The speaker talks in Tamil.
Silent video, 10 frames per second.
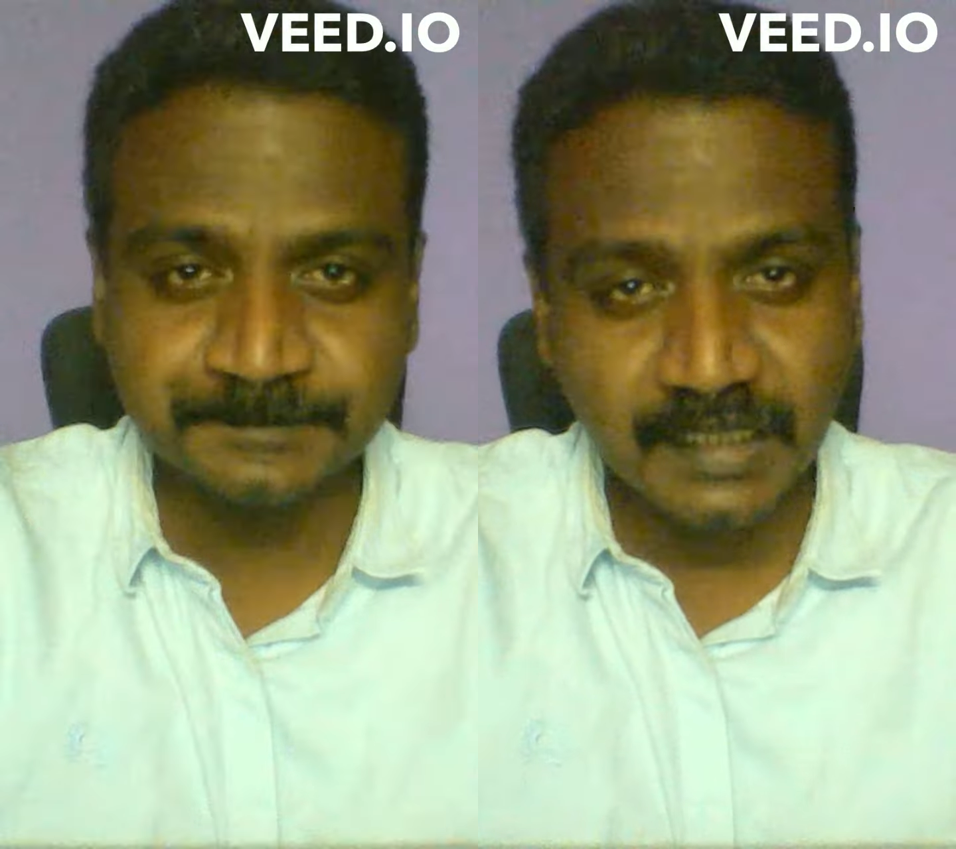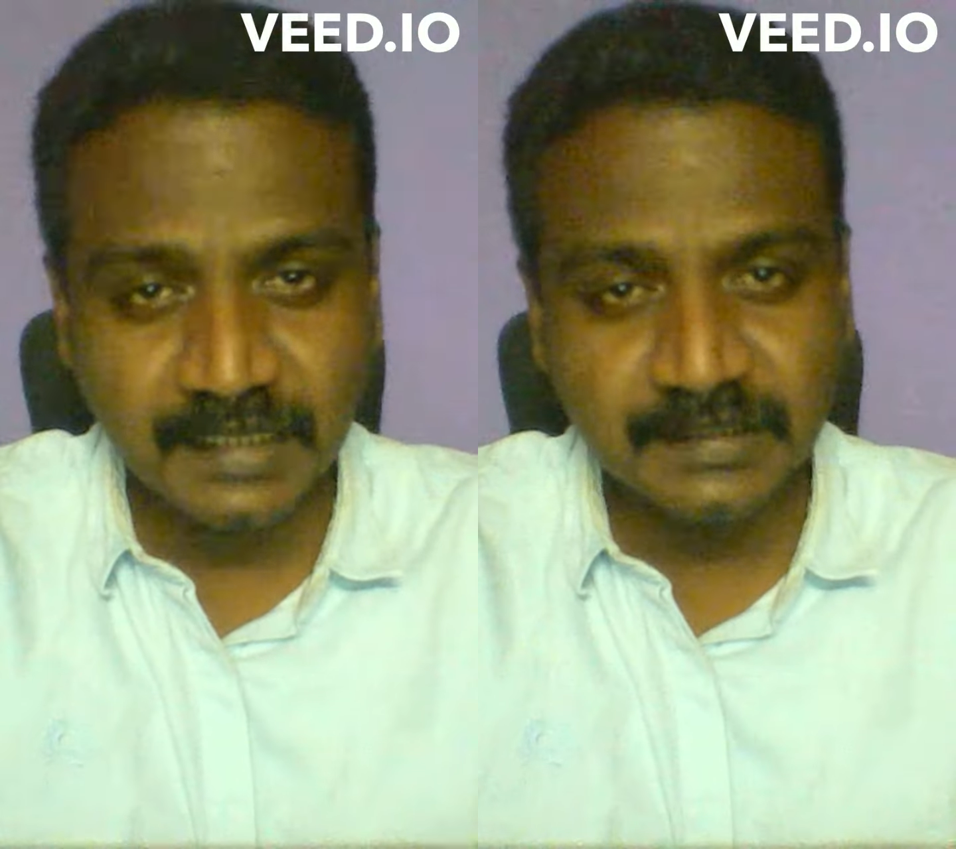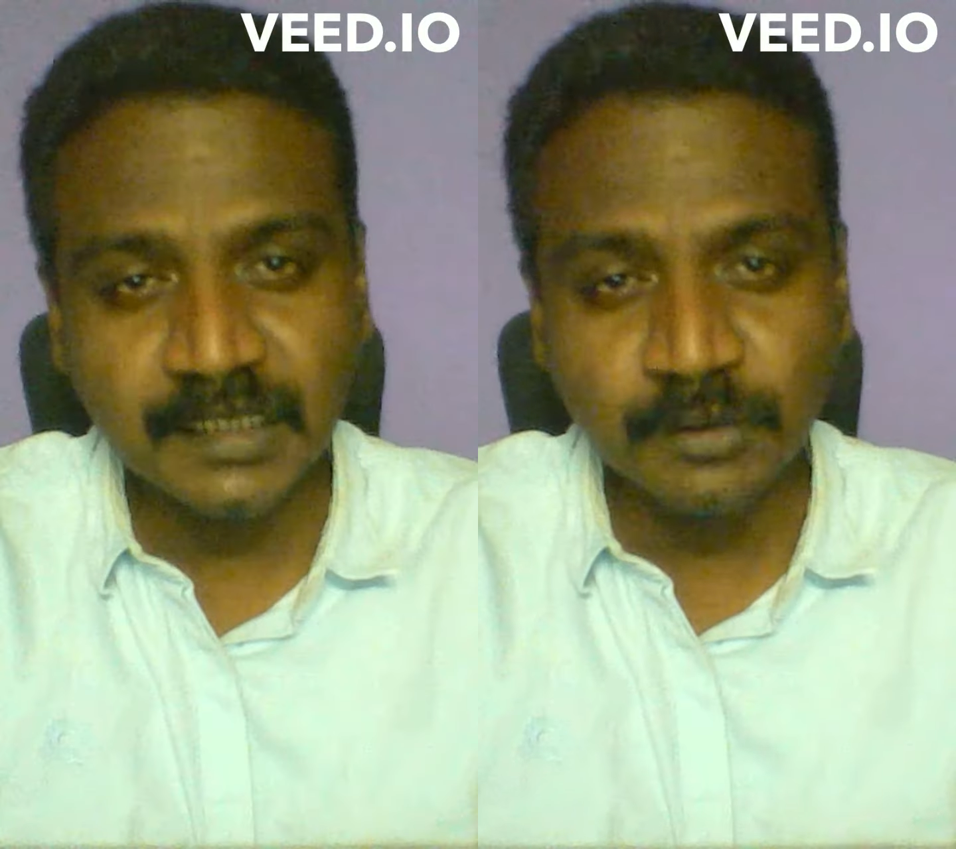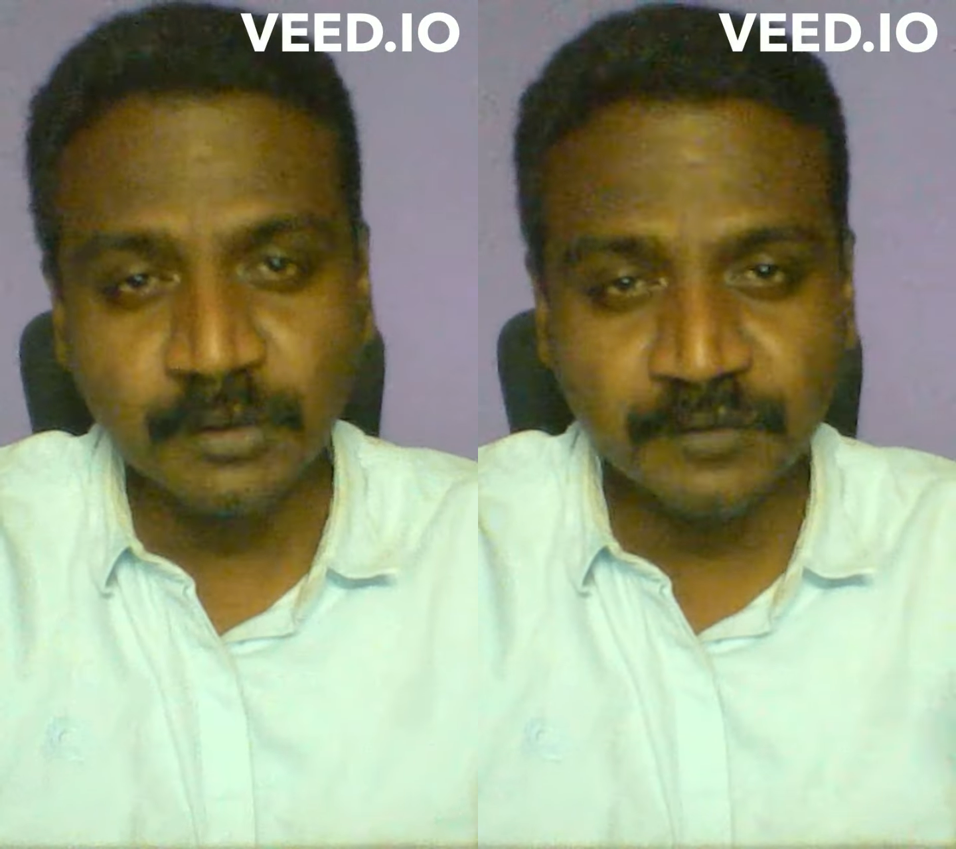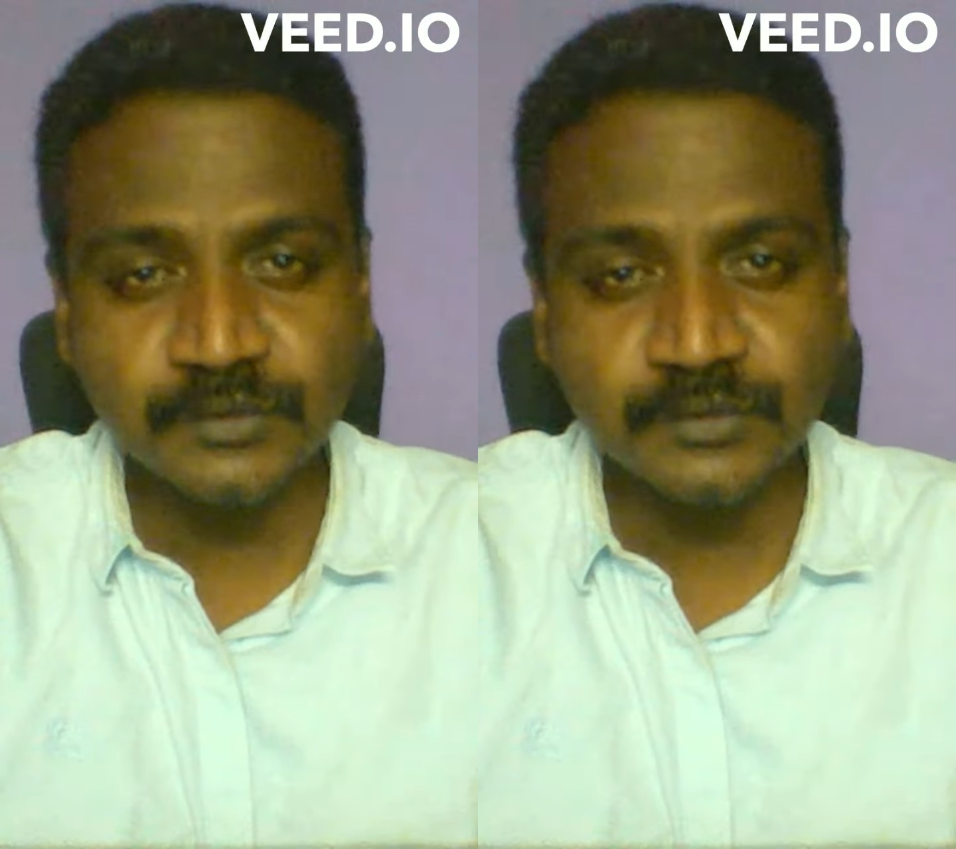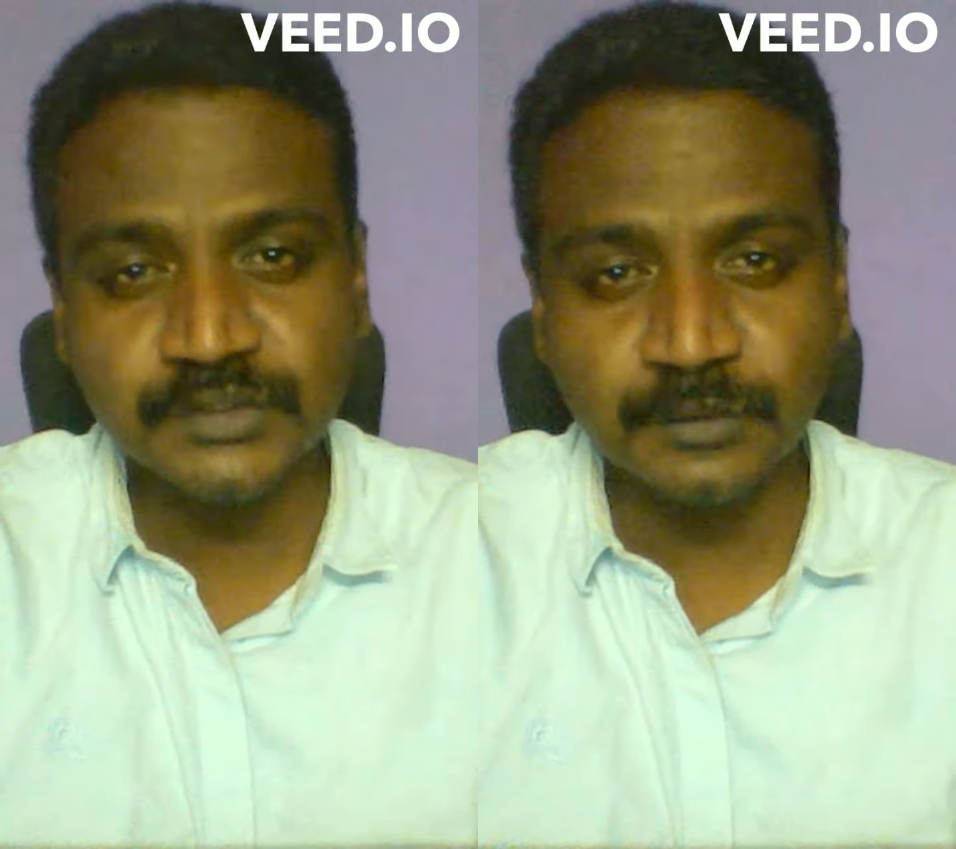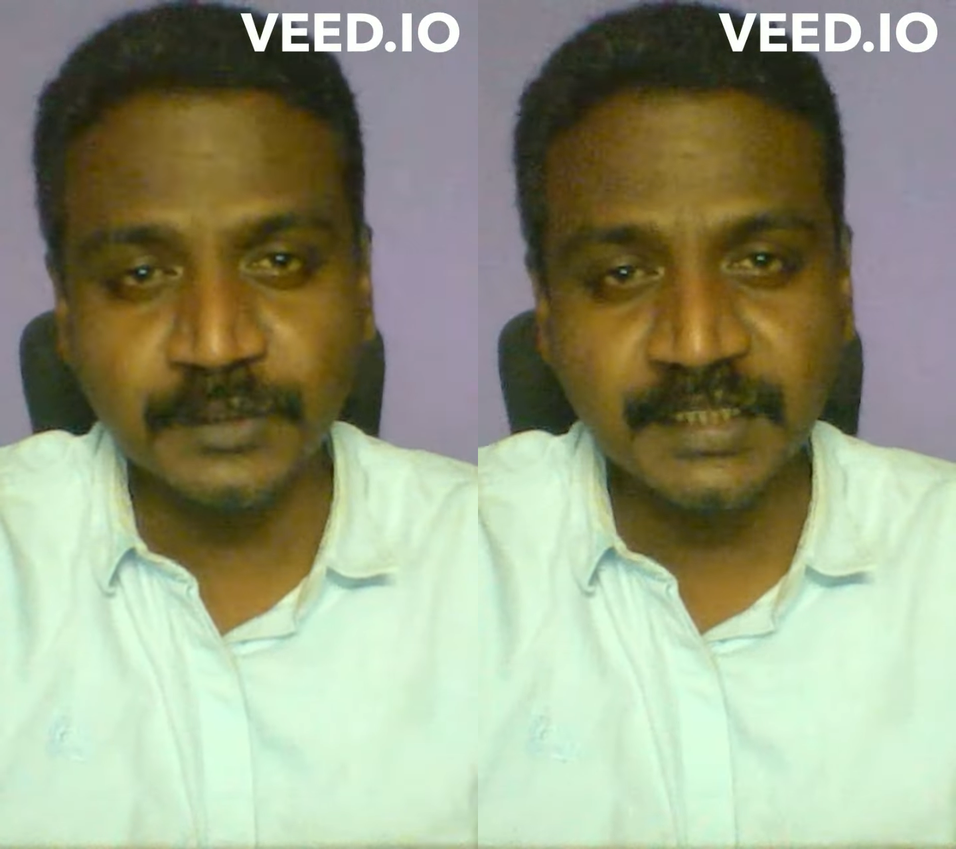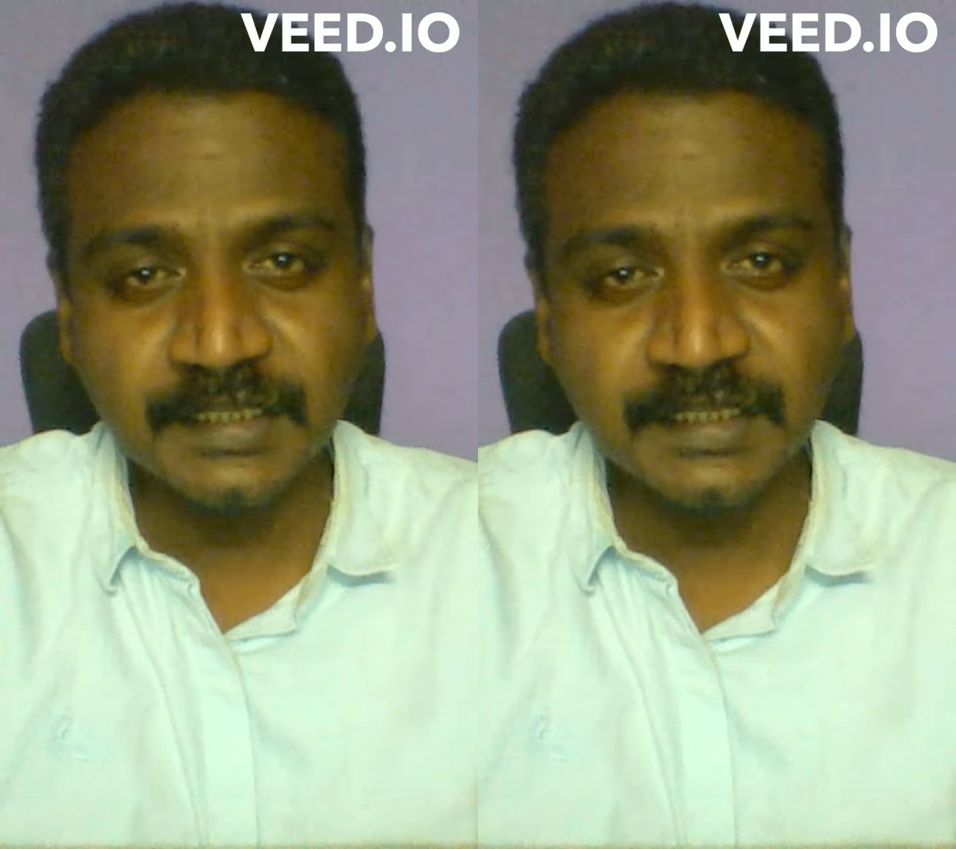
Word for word: அதனால அவங்க வியூஸ் கூடி